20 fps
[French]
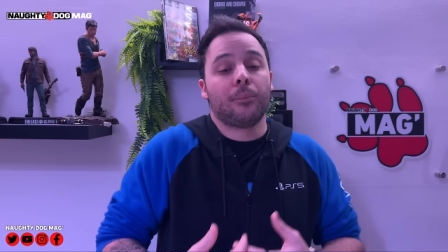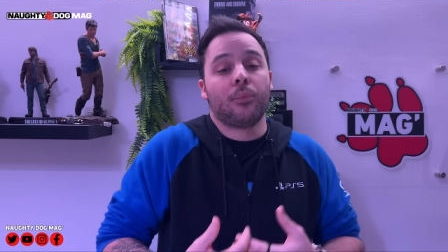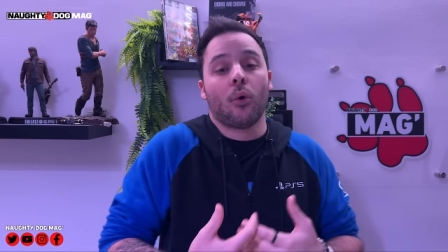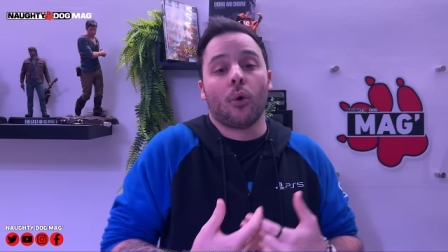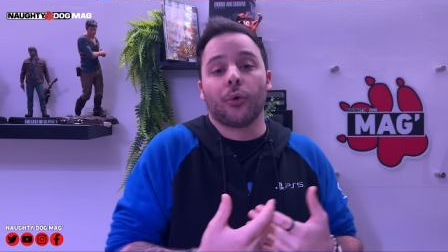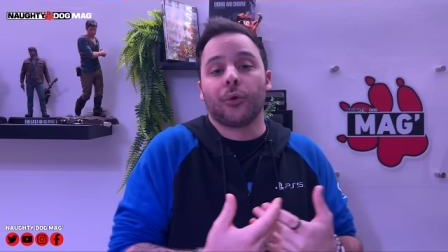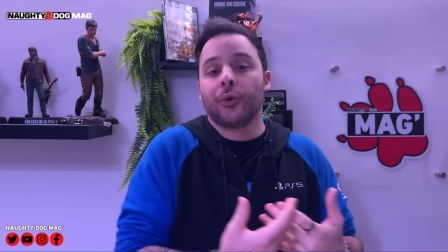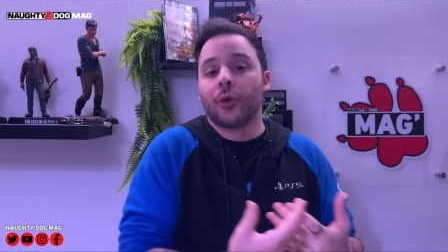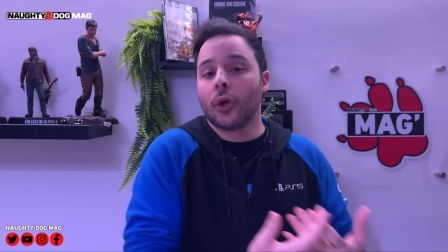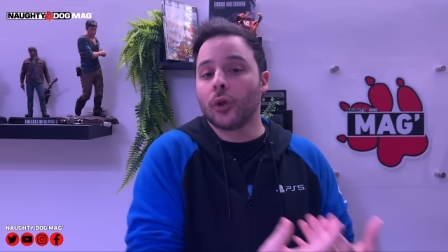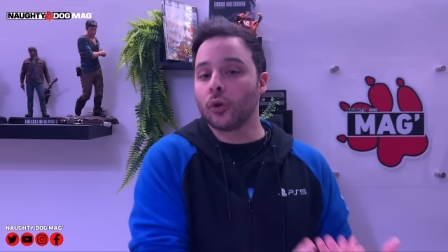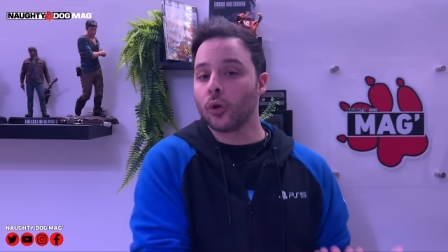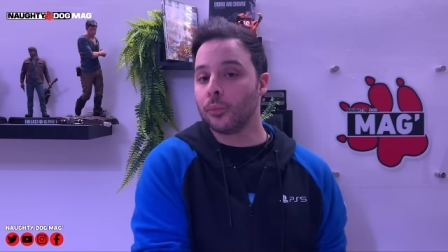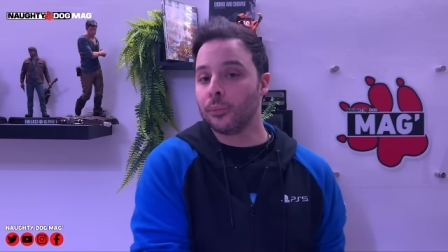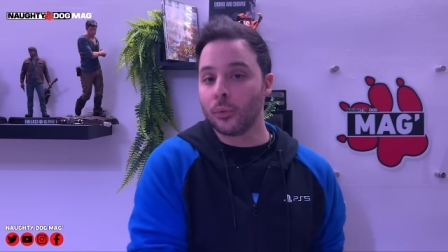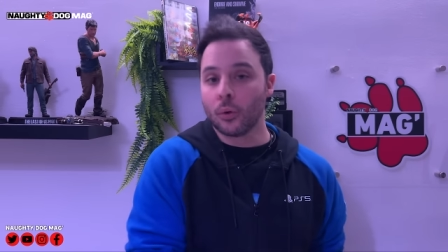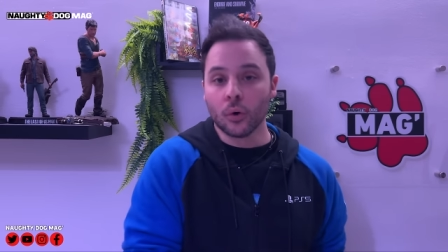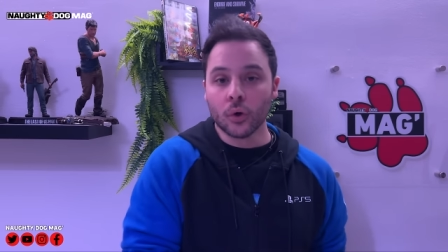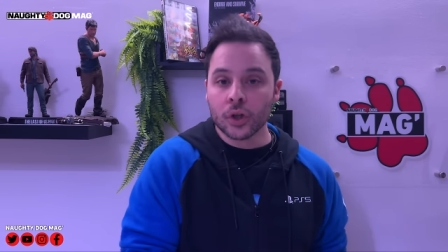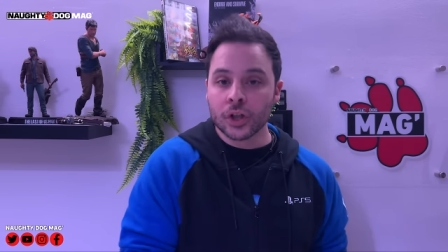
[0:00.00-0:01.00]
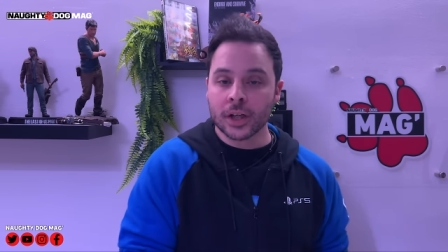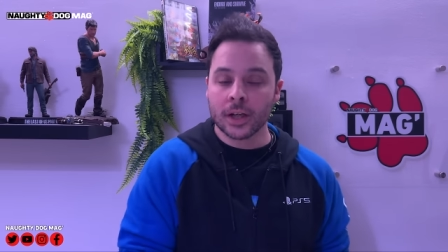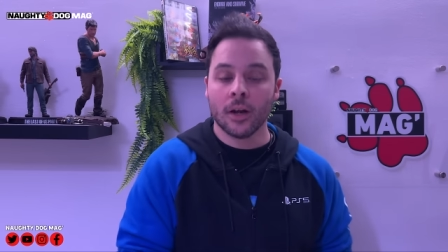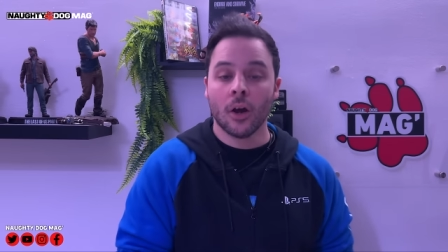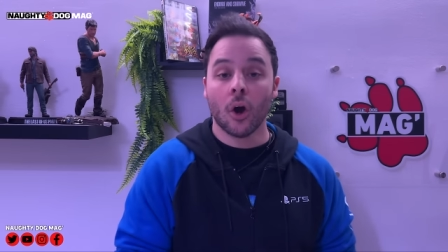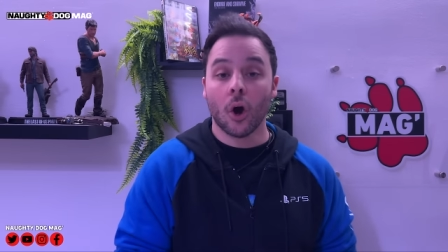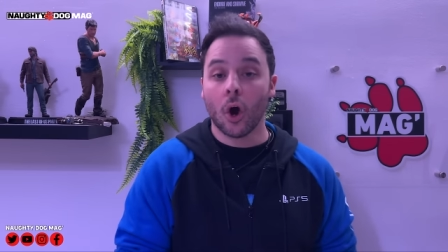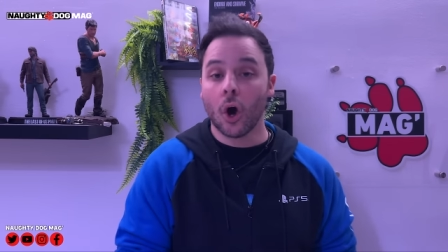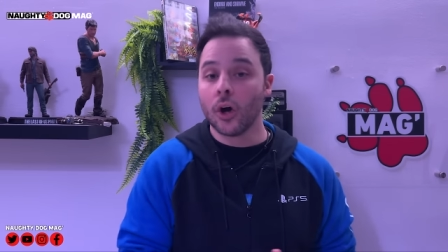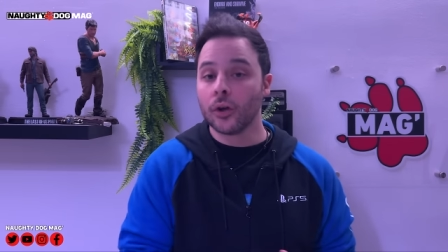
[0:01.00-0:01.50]
pour d'autres projets
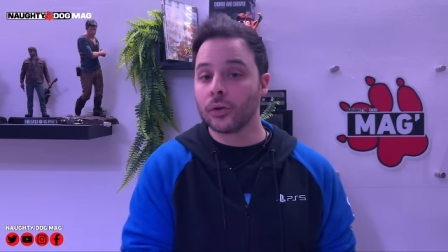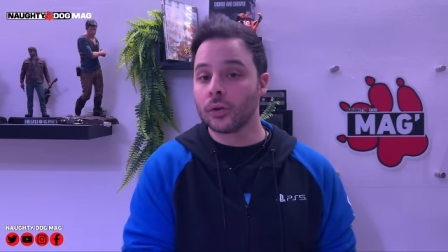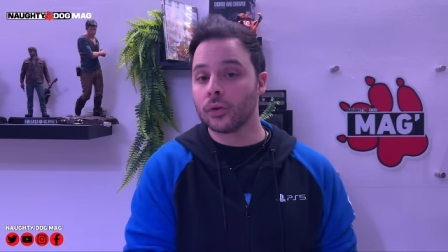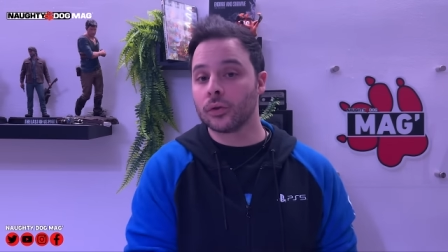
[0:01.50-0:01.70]
autres